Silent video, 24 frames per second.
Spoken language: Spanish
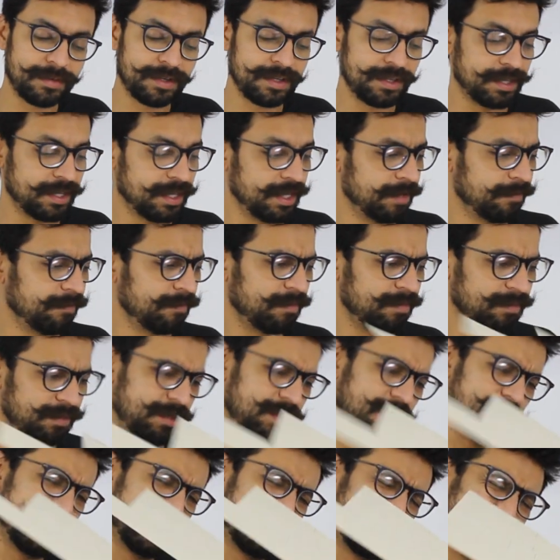y de
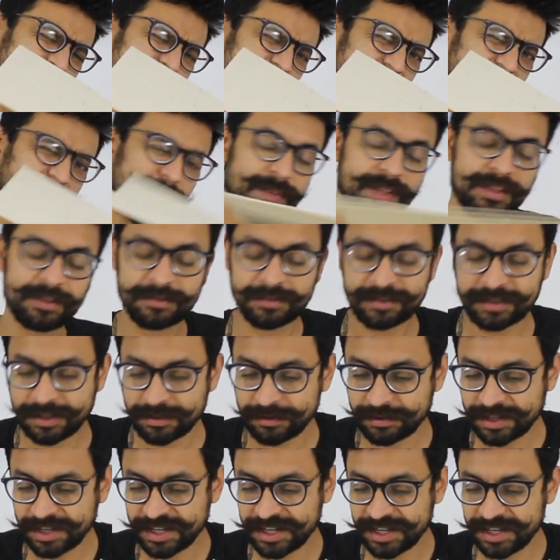3 milímetros
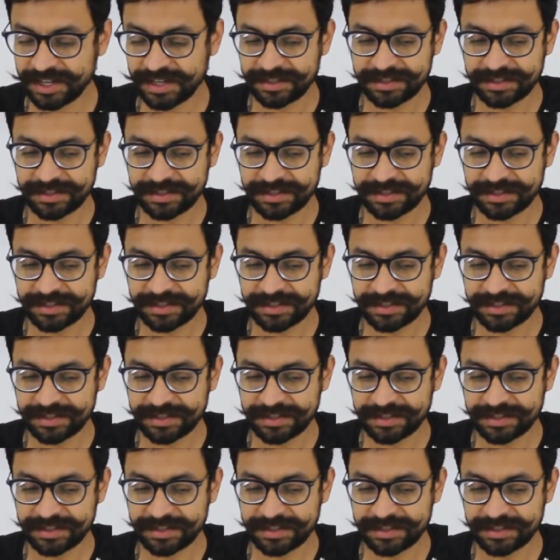creo que